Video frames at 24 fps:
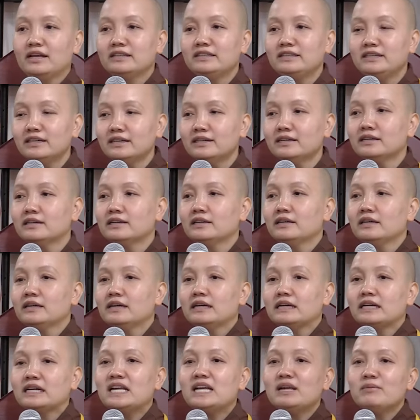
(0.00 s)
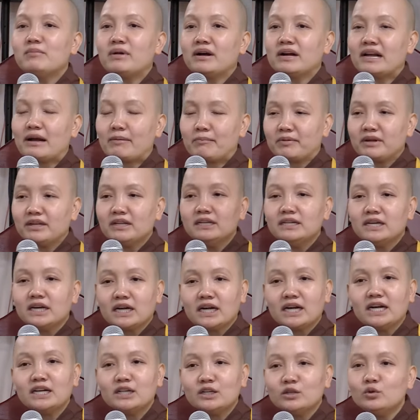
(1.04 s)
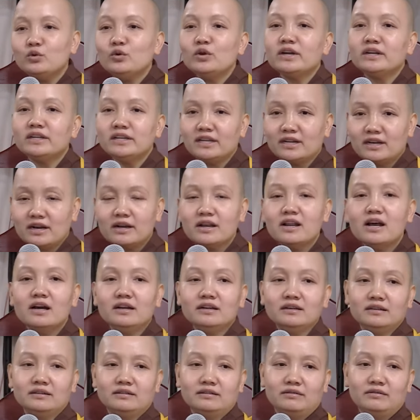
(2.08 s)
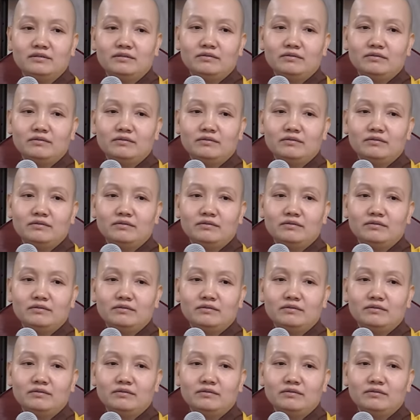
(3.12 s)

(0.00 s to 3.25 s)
Nhưng khi mà gặp cái những nghịch duyên gì nó đến,